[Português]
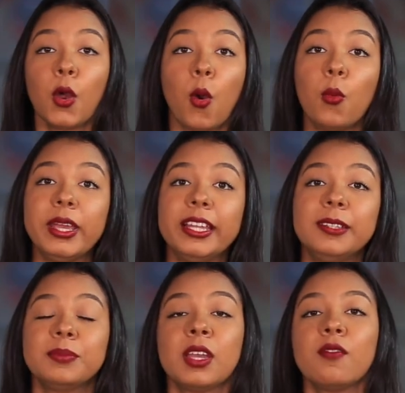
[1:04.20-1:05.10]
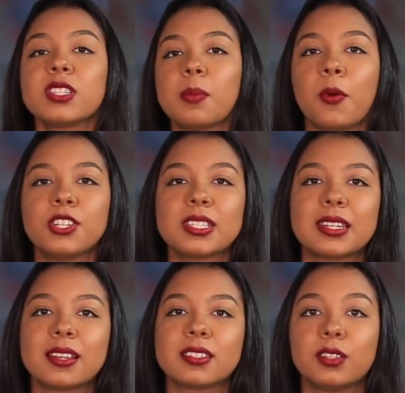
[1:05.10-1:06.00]
Com ele, você pode
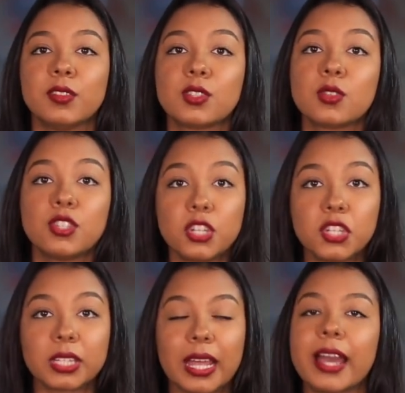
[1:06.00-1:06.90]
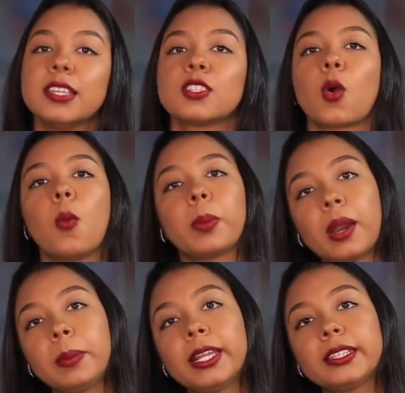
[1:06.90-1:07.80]
assinar serviços digitais,
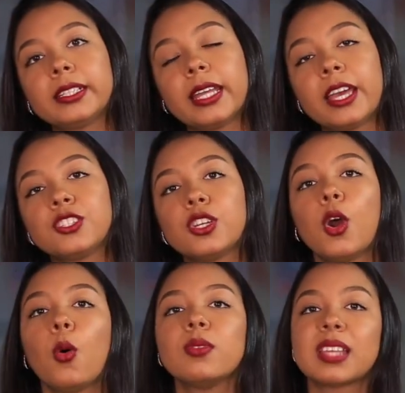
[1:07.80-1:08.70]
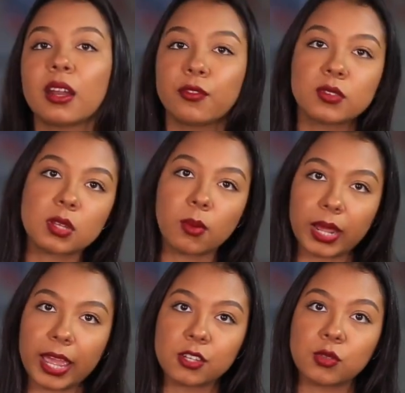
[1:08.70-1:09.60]
comprar pela internet, usar a função
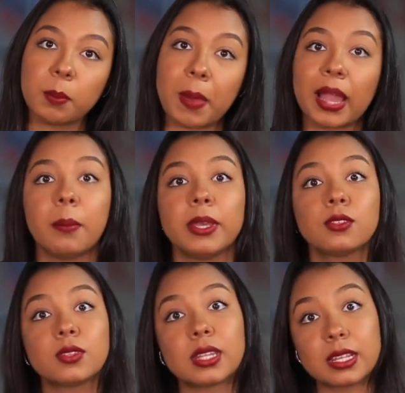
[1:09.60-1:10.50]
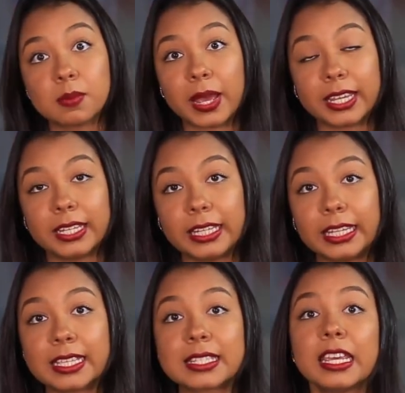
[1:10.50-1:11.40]
crédito em pagamentos nas
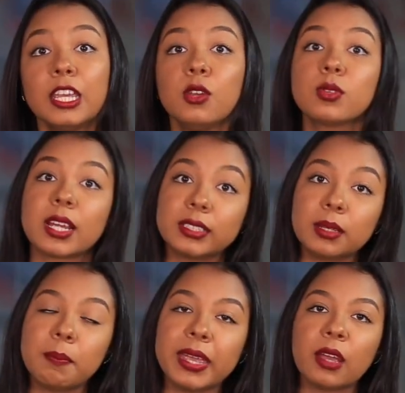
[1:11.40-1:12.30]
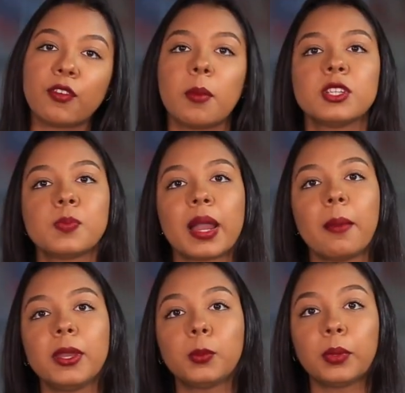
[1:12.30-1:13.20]
maquininhas e usar também a forma de
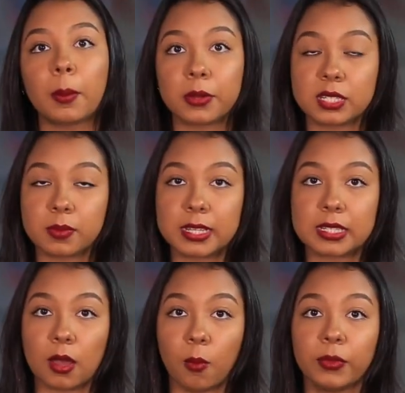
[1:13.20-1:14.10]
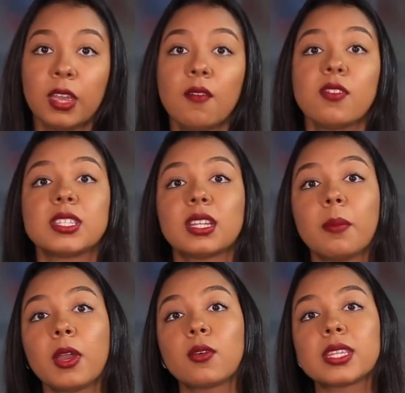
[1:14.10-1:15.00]
pagamento por aproximação. Você
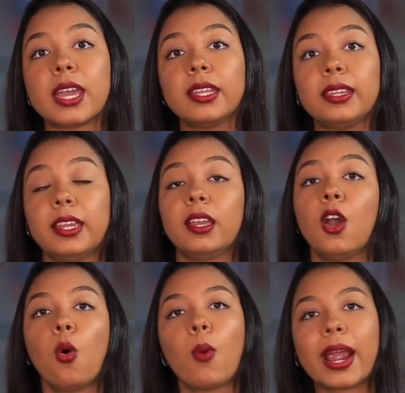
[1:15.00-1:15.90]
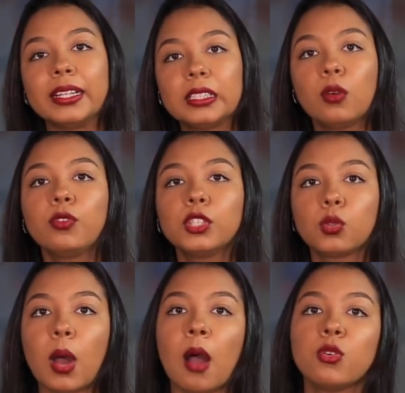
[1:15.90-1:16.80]
também consegue ter um cartão
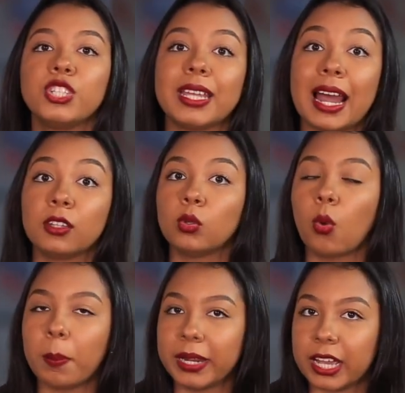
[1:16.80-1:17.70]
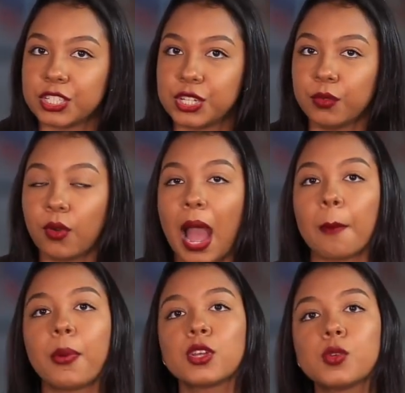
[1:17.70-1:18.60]
virtual gerado no aplicativo
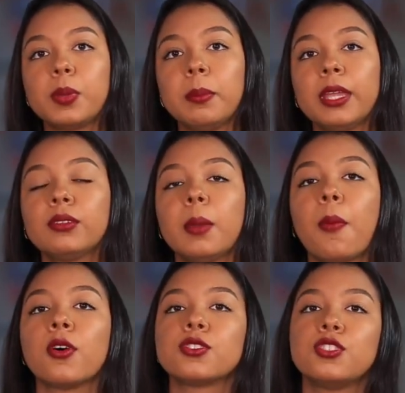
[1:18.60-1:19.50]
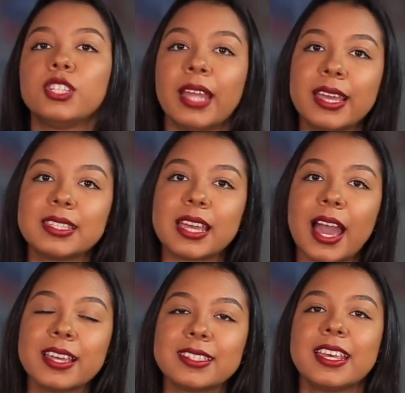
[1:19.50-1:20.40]
após o primeiro depósito de R$ 10
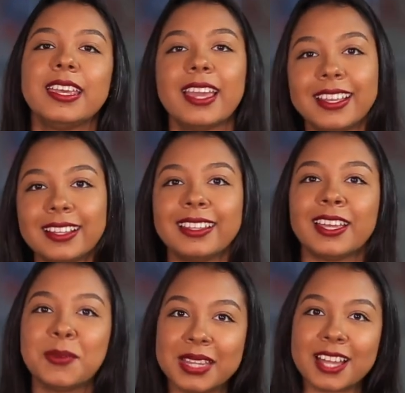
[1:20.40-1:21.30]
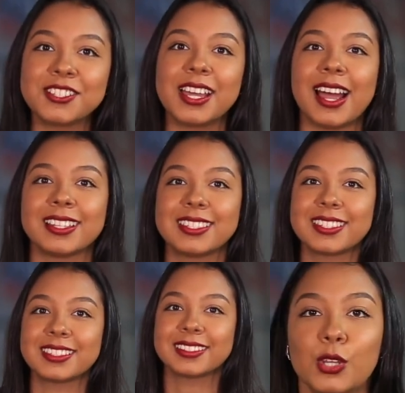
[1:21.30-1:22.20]
reais e ainda tem anuidade
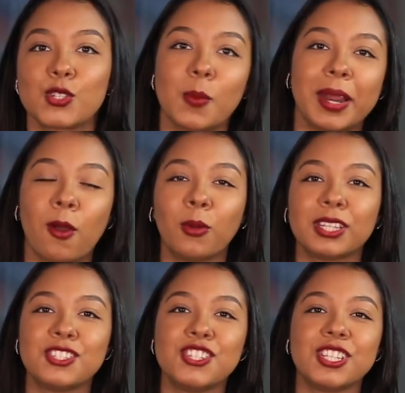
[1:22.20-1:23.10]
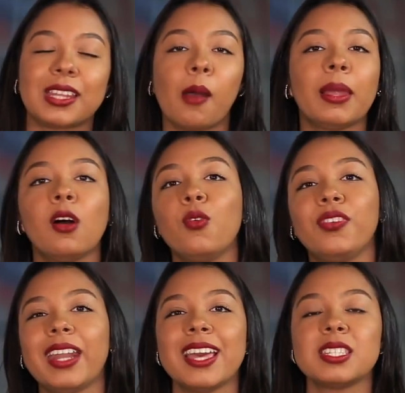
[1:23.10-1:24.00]
grátis. Sobre a conta digital, ela
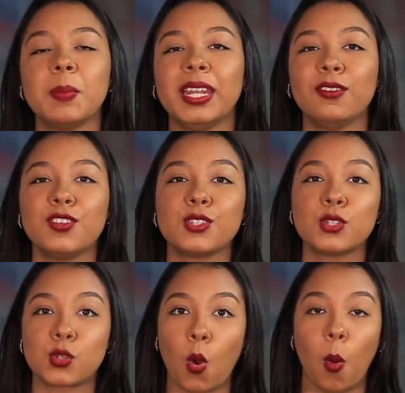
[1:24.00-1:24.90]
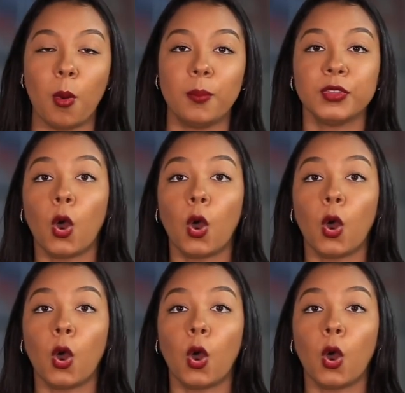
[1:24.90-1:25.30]
oferece benefícios como